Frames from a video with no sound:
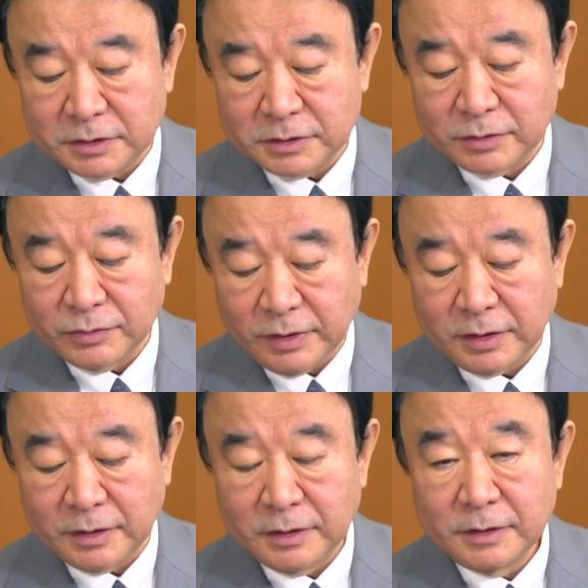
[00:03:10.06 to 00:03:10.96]
起したのは、
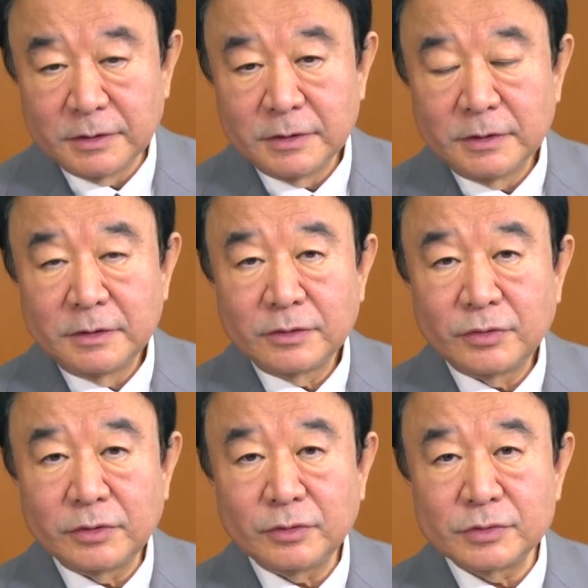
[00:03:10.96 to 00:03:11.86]
はい、
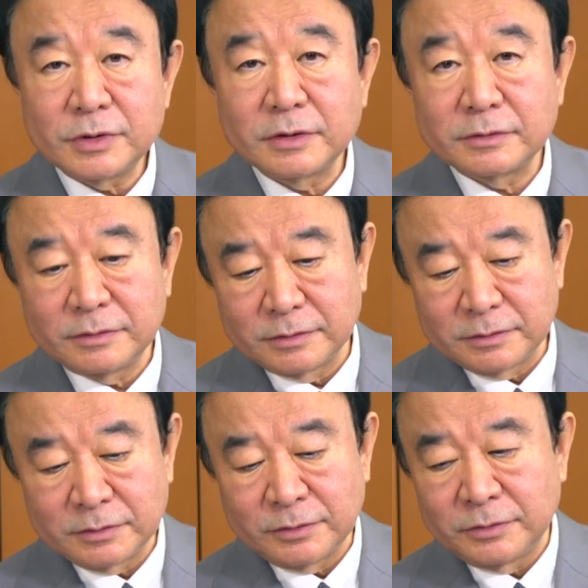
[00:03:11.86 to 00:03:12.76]
これとおそら
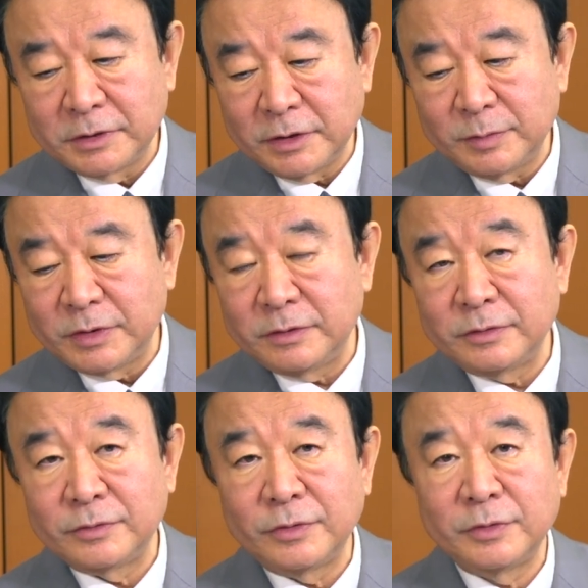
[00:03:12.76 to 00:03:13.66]
くこの中
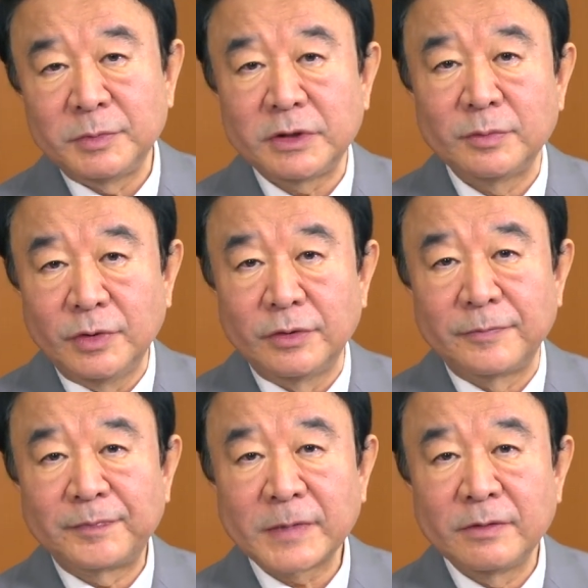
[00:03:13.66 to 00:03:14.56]
身を見て
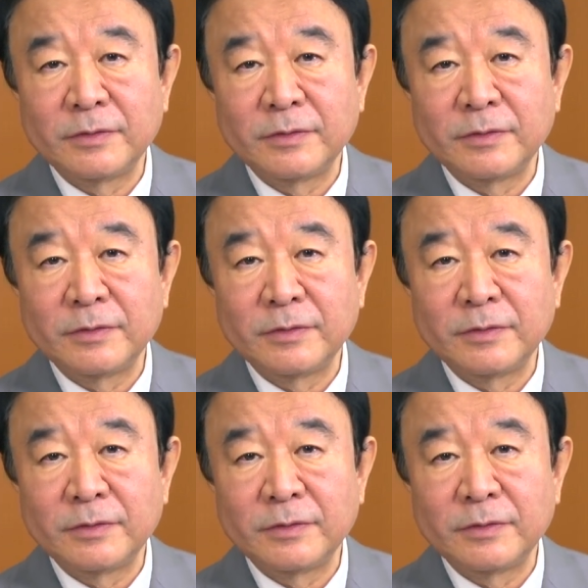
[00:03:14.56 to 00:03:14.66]
も